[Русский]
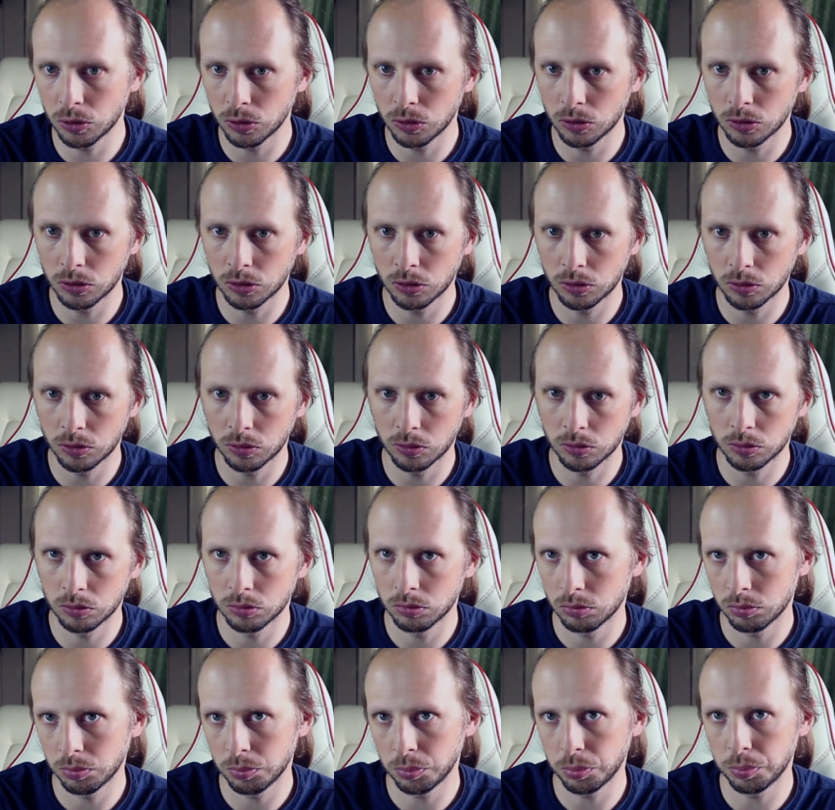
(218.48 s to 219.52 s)
и
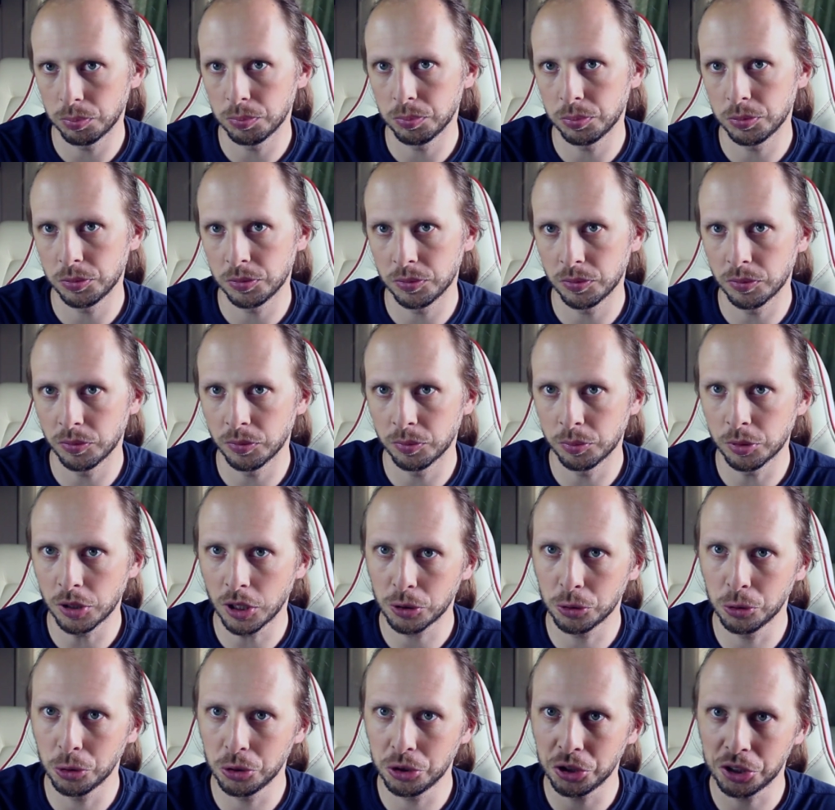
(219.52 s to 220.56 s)
перекинул
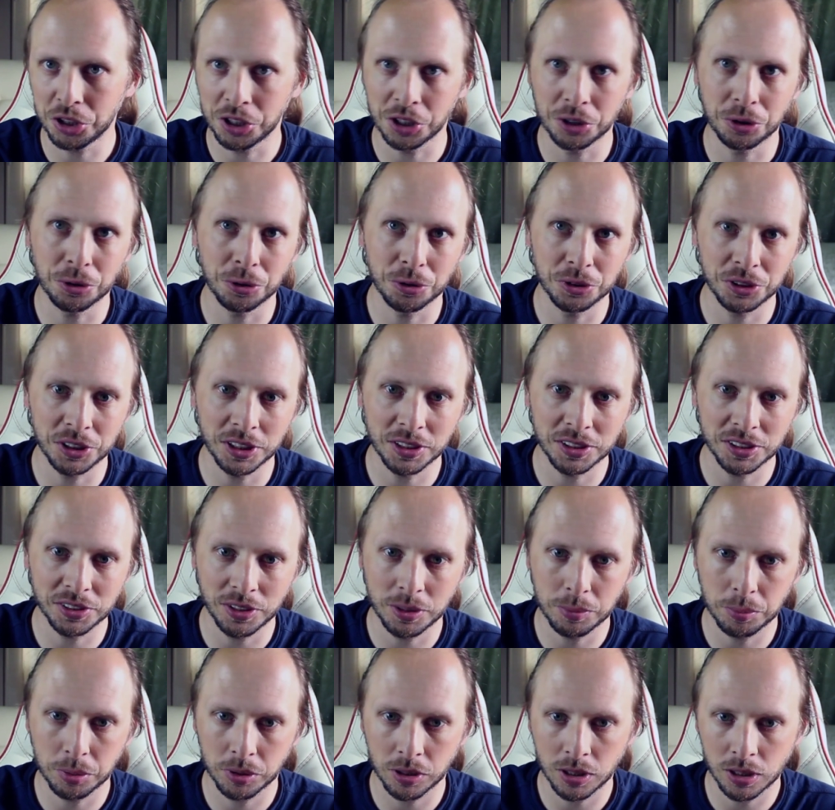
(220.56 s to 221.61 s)
блокнотик,
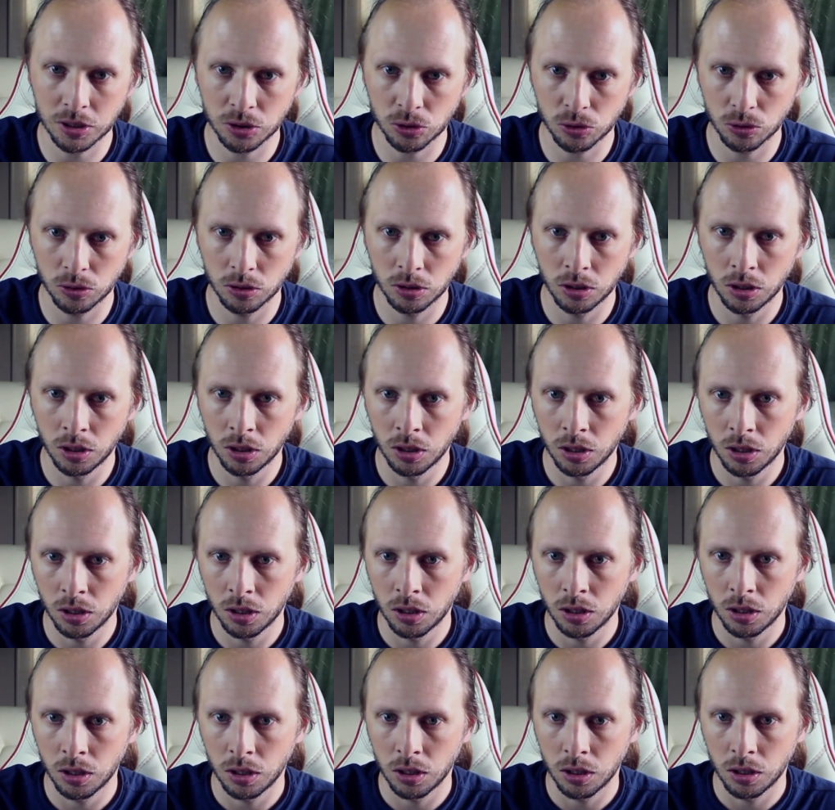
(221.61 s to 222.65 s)
который сейчас вам
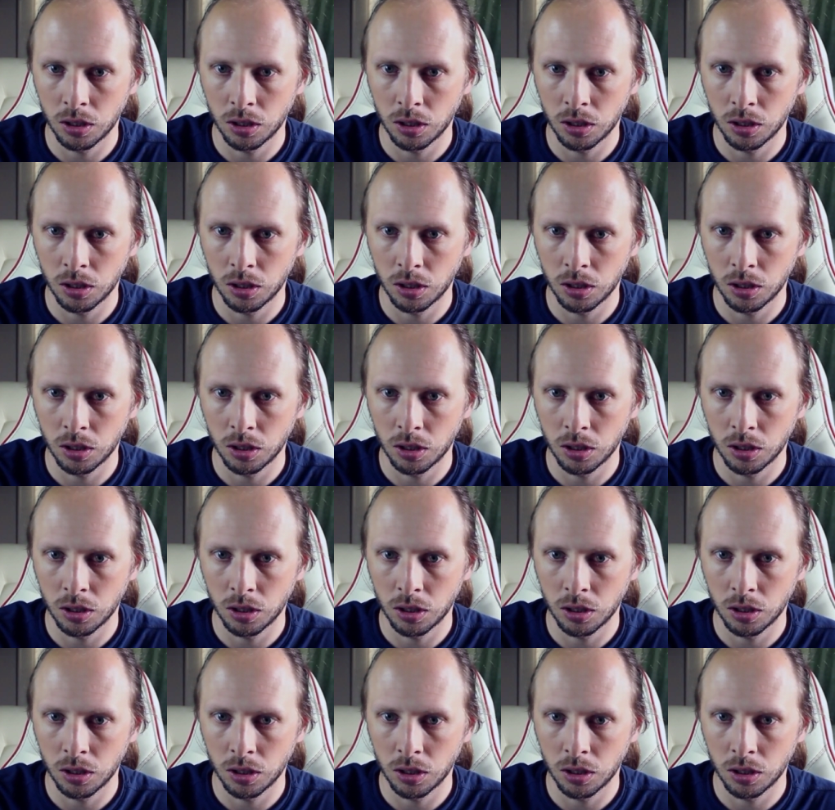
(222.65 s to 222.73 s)
покажу.